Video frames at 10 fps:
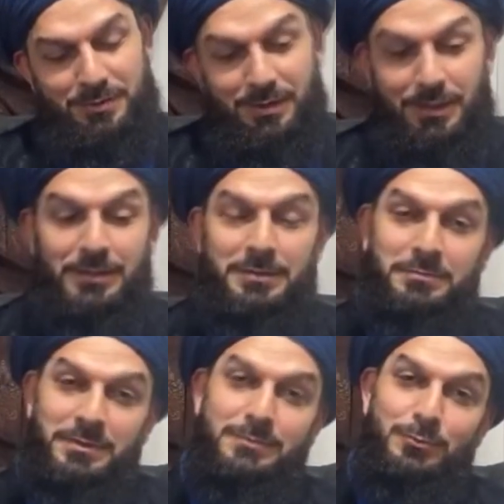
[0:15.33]
Hayır
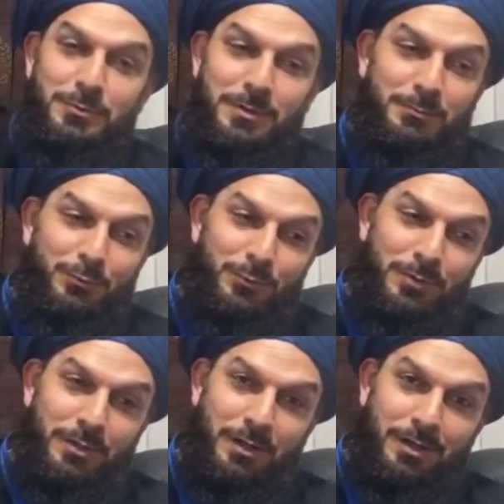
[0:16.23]
biz önemli
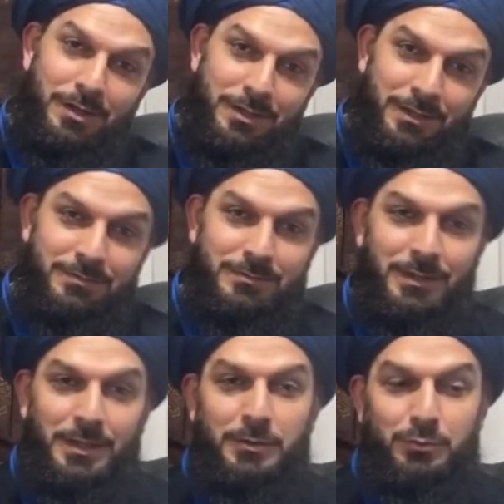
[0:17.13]
olan ahiret
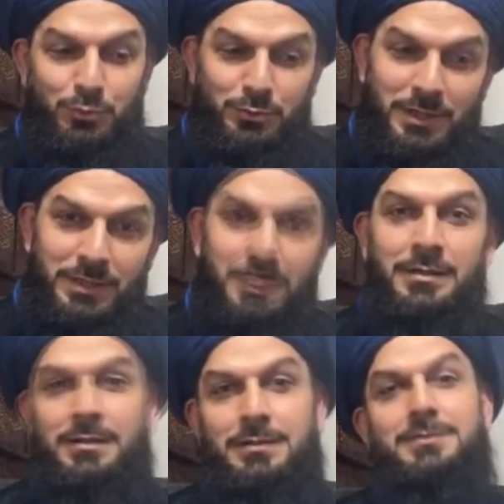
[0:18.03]
dünyayı
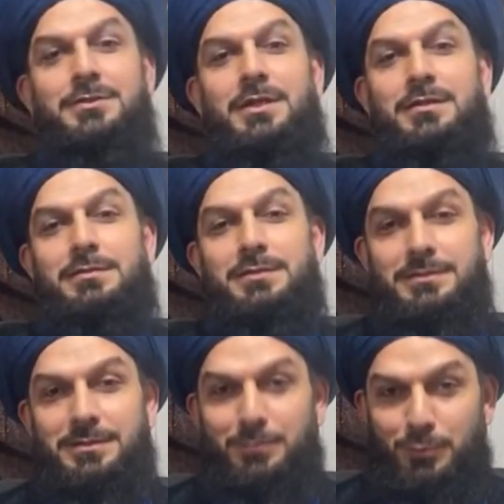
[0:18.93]
aradan nasıl
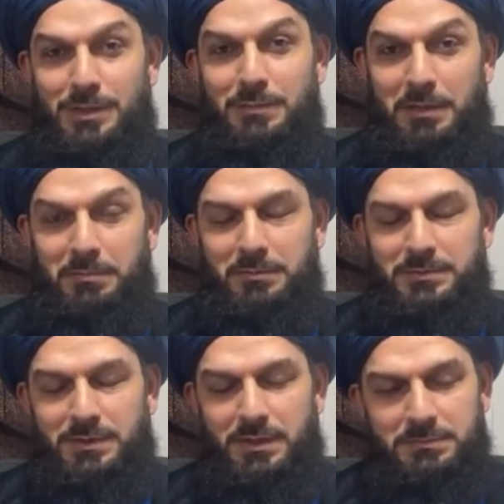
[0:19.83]
çıkartacağız diye böyle
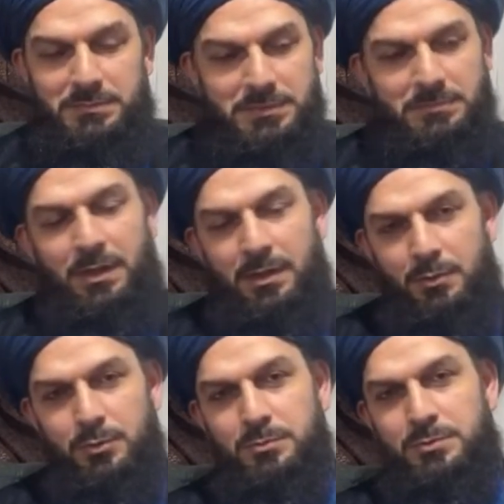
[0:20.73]
bakmamız lazım. Bizim ana
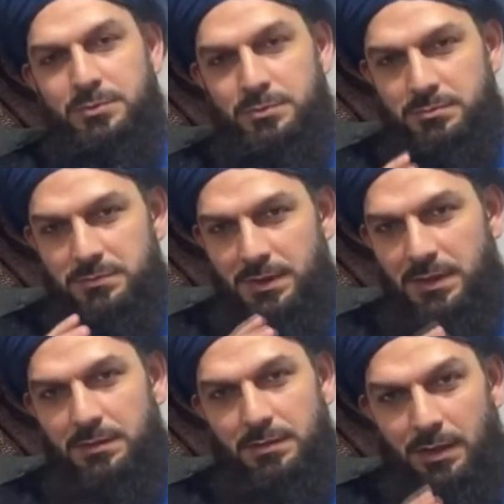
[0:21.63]
yolumuz
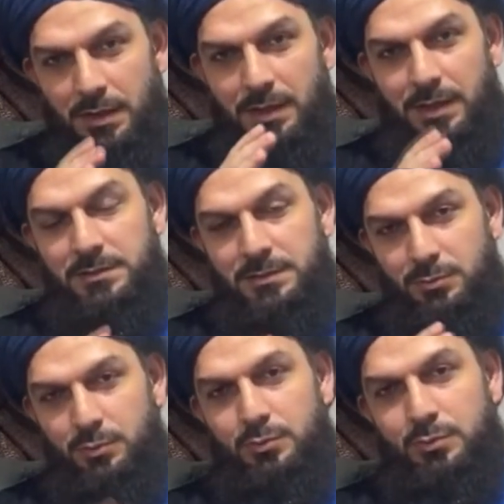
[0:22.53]
direkt ahirete
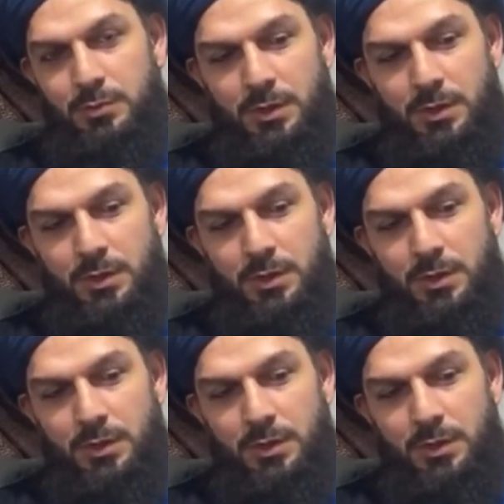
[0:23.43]
doğru.